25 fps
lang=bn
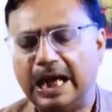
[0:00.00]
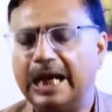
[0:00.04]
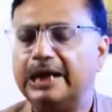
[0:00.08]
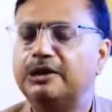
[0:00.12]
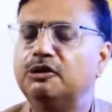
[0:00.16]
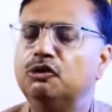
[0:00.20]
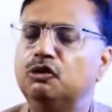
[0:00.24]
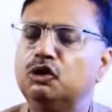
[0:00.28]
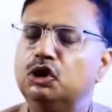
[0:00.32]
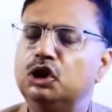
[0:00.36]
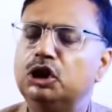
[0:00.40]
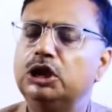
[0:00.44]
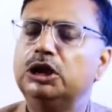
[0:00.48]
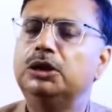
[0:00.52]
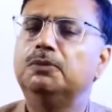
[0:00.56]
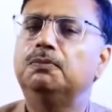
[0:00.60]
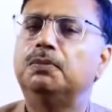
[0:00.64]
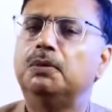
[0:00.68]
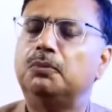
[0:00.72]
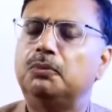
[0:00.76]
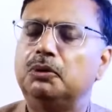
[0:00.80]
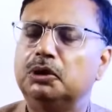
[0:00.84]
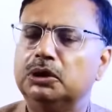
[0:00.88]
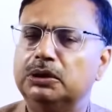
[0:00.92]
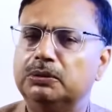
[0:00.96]
একজন
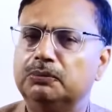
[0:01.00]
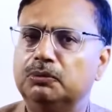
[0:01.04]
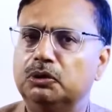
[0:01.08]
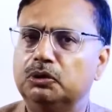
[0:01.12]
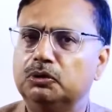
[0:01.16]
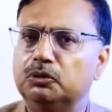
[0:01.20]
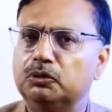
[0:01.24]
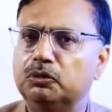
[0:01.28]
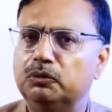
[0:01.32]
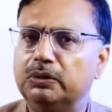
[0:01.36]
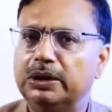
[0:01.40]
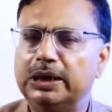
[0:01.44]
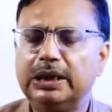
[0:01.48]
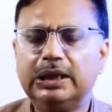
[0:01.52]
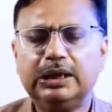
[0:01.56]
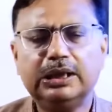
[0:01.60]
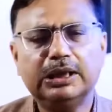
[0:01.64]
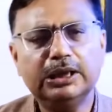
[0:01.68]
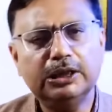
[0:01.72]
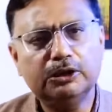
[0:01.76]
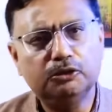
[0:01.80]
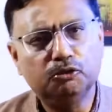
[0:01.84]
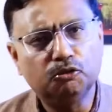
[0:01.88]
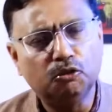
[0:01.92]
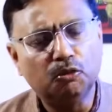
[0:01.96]
শিল্পপতি বন্ধুকে
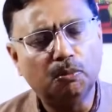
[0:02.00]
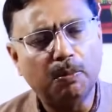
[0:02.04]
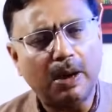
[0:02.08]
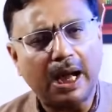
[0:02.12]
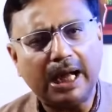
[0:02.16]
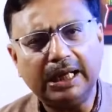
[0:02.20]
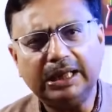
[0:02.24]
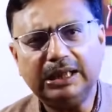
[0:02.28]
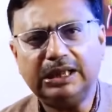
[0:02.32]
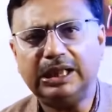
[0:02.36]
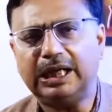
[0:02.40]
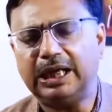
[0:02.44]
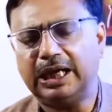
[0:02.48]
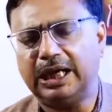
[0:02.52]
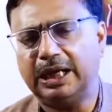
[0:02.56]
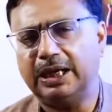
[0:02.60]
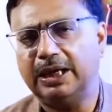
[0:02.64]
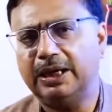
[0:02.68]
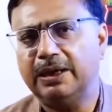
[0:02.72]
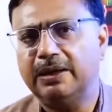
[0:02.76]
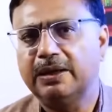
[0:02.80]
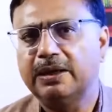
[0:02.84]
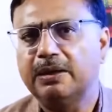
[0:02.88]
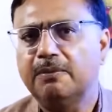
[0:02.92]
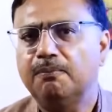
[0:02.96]
তিনি দুবাই থেকে
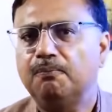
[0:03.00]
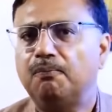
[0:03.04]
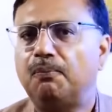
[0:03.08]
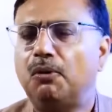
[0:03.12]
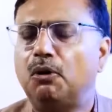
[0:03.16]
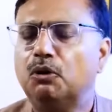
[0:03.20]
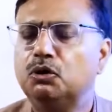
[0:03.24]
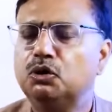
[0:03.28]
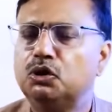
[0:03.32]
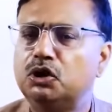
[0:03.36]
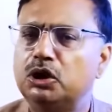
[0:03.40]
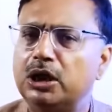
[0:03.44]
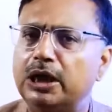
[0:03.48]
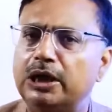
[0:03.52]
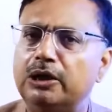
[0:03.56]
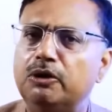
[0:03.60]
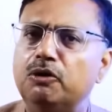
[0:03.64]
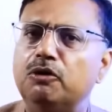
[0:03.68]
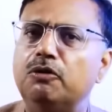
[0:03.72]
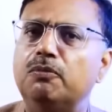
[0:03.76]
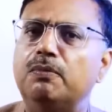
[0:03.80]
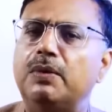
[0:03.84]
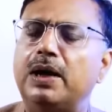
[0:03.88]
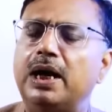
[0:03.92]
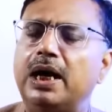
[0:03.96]

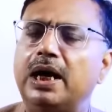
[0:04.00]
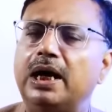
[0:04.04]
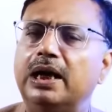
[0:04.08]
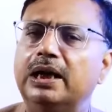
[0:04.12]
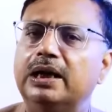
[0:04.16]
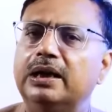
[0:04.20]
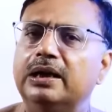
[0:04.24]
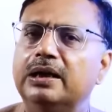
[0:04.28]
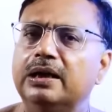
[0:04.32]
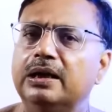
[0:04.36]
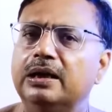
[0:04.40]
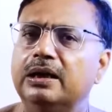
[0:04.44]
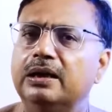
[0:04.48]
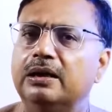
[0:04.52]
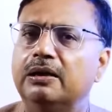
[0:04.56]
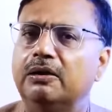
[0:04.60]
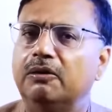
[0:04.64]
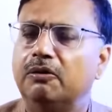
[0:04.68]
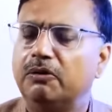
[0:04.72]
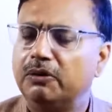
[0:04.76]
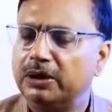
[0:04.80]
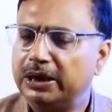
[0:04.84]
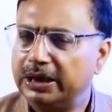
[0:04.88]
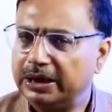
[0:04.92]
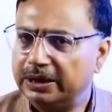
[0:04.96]
পঞ্চান্ন বার
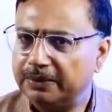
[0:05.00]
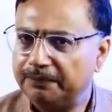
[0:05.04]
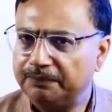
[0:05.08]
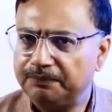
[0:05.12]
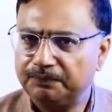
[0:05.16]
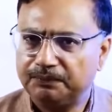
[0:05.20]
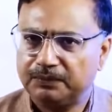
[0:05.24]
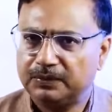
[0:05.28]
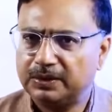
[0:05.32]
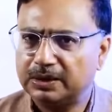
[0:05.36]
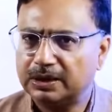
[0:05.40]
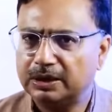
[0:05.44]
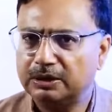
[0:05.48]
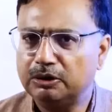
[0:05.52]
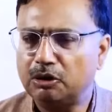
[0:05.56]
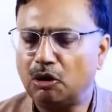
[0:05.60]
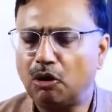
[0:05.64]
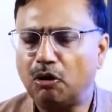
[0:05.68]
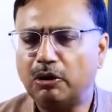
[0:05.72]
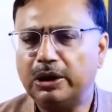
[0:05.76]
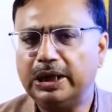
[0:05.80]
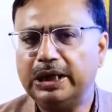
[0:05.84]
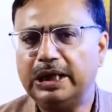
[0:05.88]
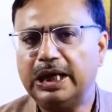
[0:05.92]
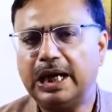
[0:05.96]
ওই
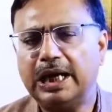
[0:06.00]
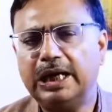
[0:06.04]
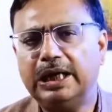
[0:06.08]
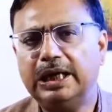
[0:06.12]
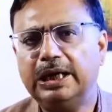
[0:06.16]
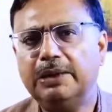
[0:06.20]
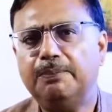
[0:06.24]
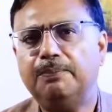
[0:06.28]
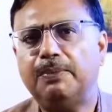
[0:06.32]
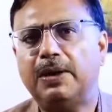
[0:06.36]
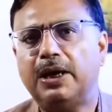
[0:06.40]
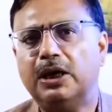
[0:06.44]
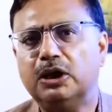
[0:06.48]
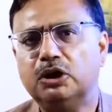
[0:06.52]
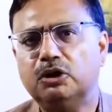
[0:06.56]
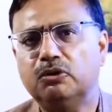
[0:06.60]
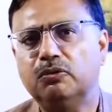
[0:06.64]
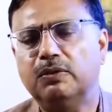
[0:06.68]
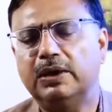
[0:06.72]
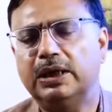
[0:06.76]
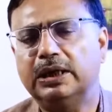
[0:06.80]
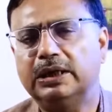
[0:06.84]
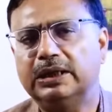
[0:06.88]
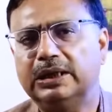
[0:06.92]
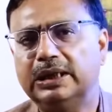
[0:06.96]
লগ ইন আইডি
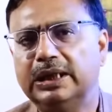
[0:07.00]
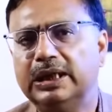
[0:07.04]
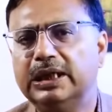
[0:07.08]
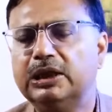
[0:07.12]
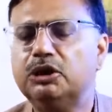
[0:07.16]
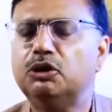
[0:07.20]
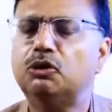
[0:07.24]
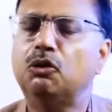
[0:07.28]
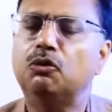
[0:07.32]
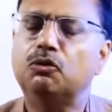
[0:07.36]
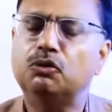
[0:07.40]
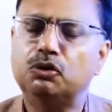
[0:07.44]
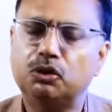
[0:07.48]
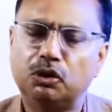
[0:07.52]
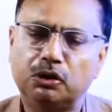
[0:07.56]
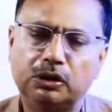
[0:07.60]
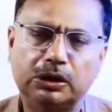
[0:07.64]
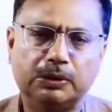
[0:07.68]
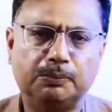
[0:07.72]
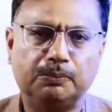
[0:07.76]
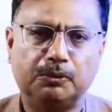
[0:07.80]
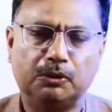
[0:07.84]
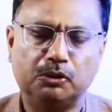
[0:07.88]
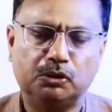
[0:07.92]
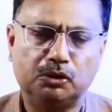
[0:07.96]
পাসওয়ার্ড দিয়ে
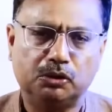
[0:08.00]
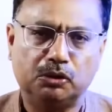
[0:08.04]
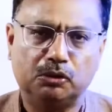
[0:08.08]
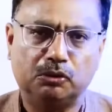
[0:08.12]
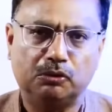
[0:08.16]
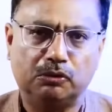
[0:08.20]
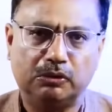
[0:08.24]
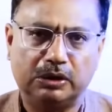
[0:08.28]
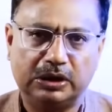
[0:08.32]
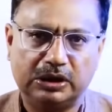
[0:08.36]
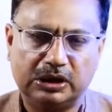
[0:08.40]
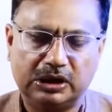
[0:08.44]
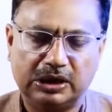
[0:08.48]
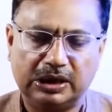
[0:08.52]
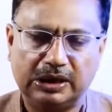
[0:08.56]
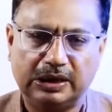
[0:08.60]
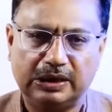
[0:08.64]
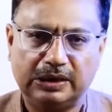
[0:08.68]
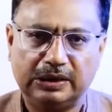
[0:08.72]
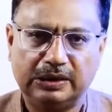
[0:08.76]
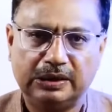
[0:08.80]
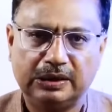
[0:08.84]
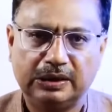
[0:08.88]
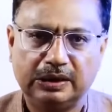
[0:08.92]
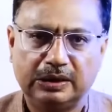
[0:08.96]
সংসদে প্রশ্ন
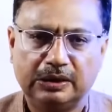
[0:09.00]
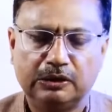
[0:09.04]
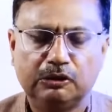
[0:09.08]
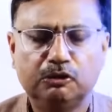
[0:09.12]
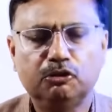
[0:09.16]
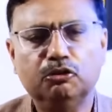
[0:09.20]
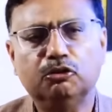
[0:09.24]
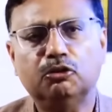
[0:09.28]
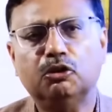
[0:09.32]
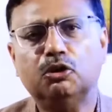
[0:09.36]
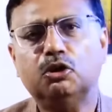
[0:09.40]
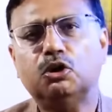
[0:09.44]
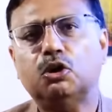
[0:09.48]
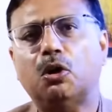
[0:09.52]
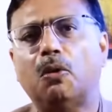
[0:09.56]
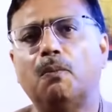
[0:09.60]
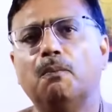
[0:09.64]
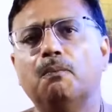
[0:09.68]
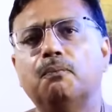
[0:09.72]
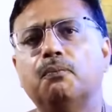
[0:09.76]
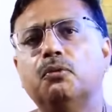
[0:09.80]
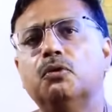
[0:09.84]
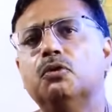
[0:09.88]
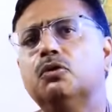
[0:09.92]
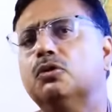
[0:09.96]
করেছিলেন দুটো
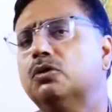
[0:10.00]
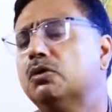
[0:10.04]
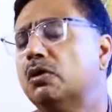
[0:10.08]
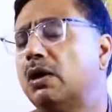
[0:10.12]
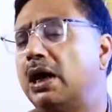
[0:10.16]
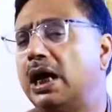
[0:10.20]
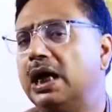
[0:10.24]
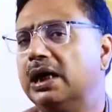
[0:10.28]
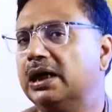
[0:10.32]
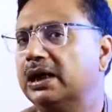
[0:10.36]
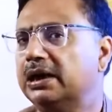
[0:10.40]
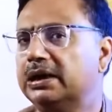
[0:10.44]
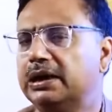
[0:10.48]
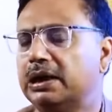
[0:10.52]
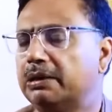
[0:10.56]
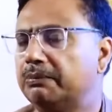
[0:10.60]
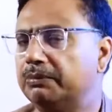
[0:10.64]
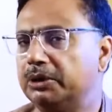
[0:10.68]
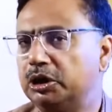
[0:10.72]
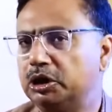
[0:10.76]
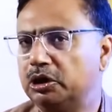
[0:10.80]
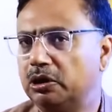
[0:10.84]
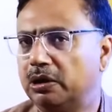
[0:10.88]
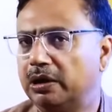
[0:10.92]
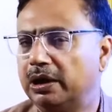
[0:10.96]
সম্পূর্ণ আলাদা
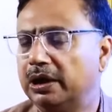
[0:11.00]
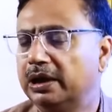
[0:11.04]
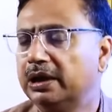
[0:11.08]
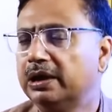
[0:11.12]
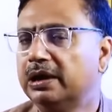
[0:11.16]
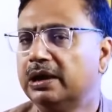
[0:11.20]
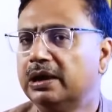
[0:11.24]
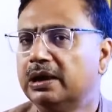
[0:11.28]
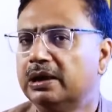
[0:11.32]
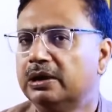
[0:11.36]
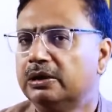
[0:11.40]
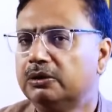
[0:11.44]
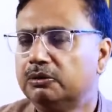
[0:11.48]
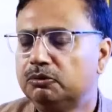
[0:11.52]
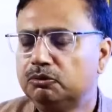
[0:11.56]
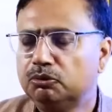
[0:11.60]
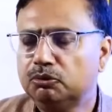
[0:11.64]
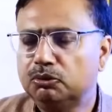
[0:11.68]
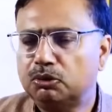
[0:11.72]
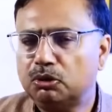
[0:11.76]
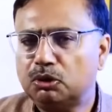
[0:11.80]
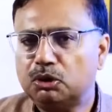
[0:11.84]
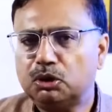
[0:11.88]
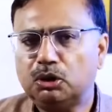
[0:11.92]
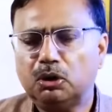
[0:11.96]
বিষয়
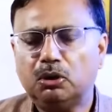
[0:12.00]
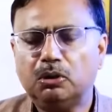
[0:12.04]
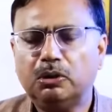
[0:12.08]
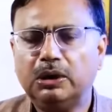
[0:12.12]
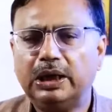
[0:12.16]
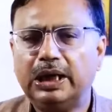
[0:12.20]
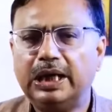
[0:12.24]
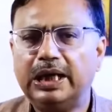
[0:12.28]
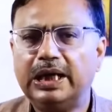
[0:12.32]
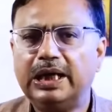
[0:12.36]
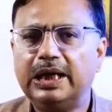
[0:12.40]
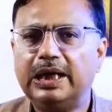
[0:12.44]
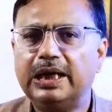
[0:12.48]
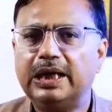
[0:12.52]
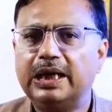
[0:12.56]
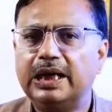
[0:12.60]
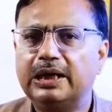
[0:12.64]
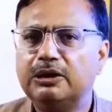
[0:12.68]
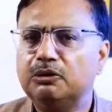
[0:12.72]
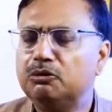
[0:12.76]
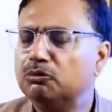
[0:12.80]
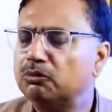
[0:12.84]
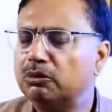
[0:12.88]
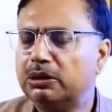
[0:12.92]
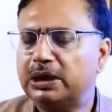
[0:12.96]
দুটোর সঙ্গে
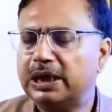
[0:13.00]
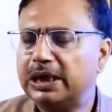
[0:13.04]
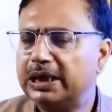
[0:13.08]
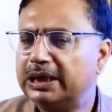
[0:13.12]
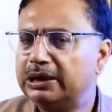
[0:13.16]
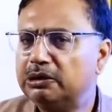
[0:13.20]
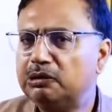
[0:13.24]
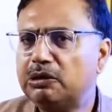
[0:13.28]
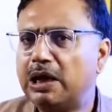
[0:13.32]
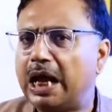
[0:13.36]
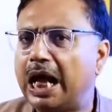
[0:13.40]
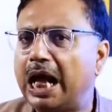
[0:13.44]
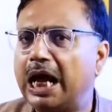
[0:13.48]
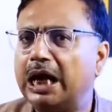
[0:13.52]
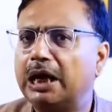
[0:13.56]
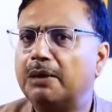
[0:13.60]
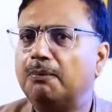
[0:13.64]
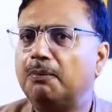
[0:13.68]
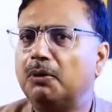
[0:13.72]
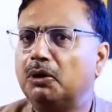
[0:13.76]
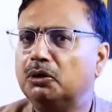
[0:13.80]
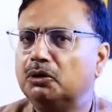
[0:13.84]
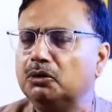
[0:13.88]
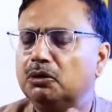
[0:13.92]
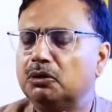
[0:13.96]
দুটোকে কিন্তু এক
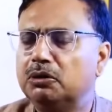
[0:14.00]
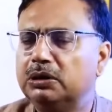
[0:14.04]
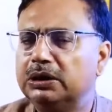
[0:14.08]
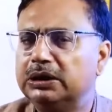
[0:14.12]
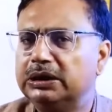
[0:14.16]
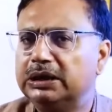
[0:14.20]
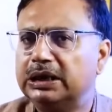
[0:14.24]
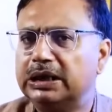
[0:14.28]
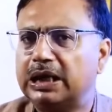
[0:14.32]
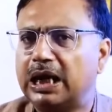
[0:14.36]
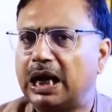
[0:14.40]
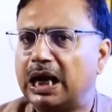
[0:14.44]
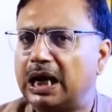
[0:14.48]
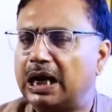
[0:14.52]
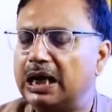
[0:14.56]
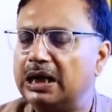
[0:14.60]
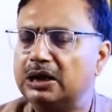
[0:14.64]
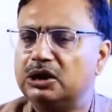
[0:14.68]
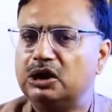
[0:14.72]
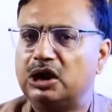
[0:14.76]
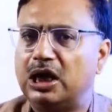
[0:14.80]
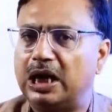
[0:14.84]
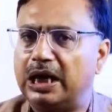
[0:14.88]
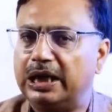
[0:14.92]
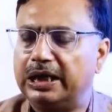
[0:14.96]
বন্ধনীতে
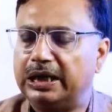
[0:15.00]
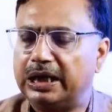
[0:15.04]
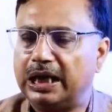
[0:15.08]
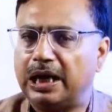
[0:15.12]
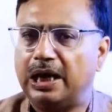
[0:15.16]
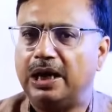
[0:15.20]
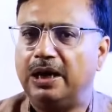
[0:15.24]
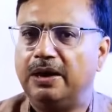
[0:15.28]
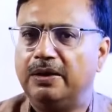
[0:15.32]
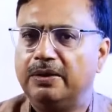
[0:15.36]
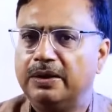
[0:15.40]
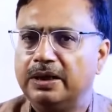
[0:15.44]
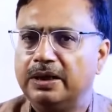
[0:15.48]
রাখা যায় না